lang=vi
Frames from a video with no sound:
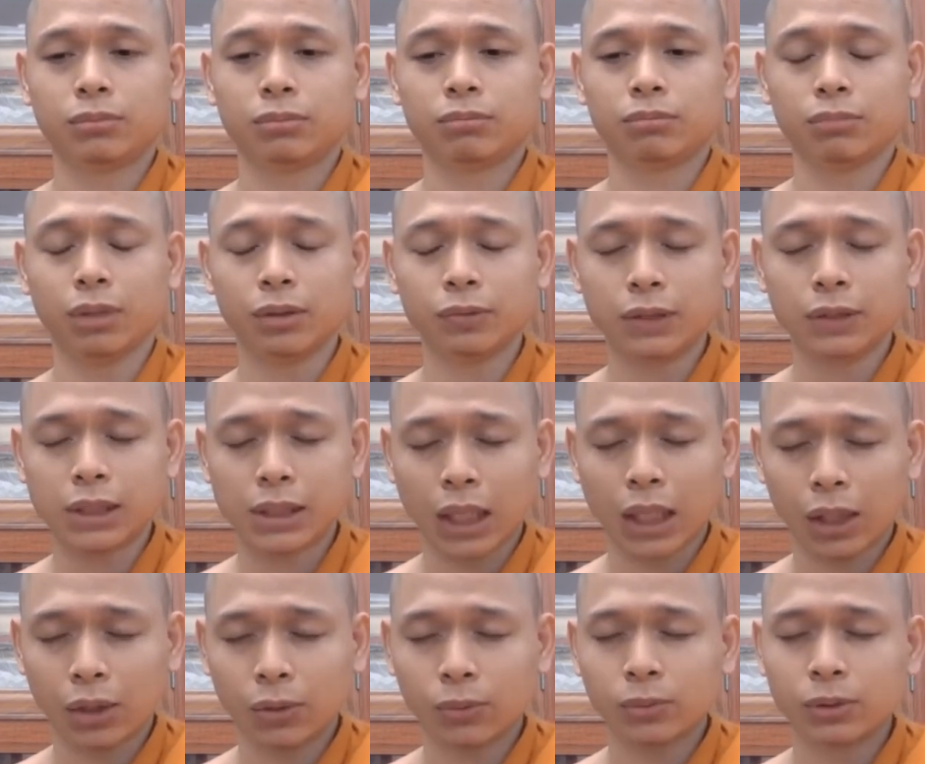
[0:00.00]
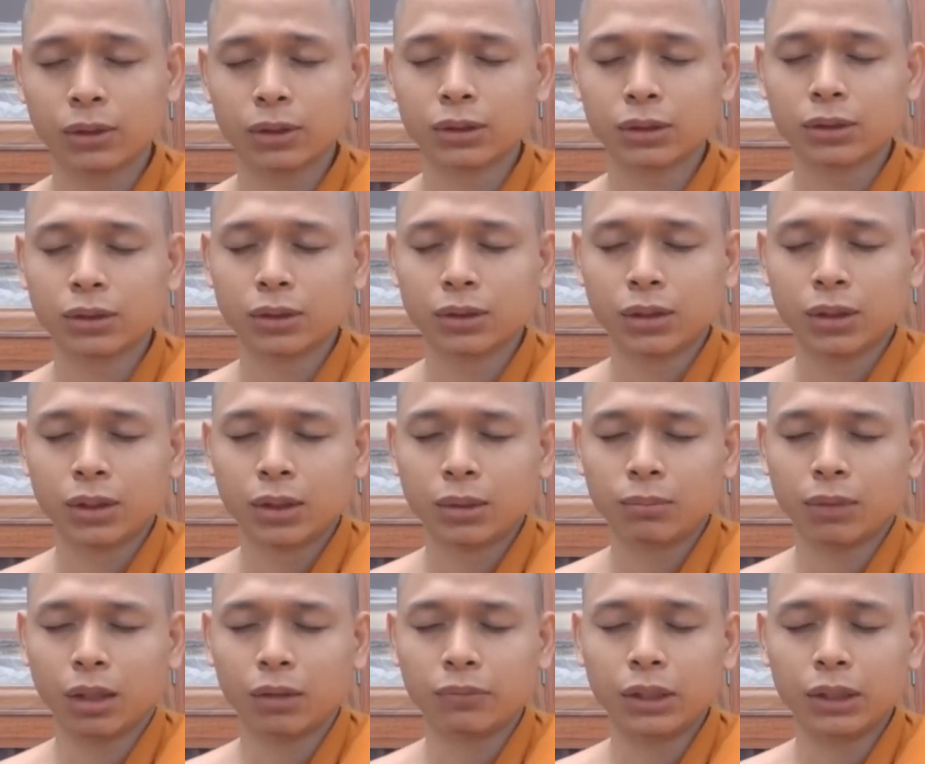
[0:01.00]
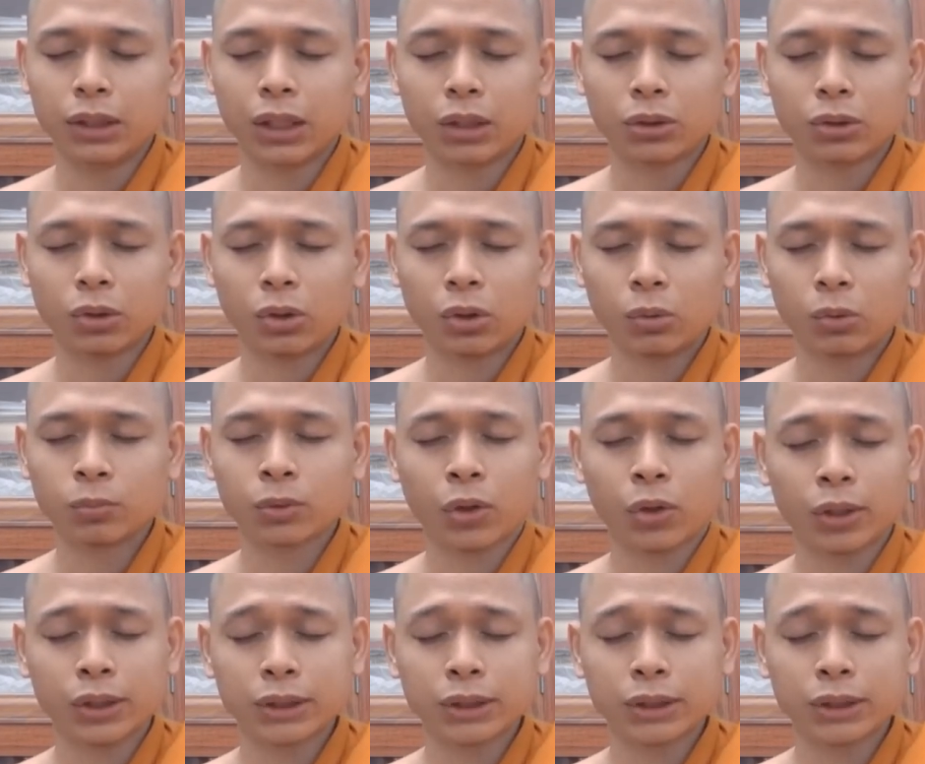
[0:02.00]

bởi vì sao bởi vì thế tôn nói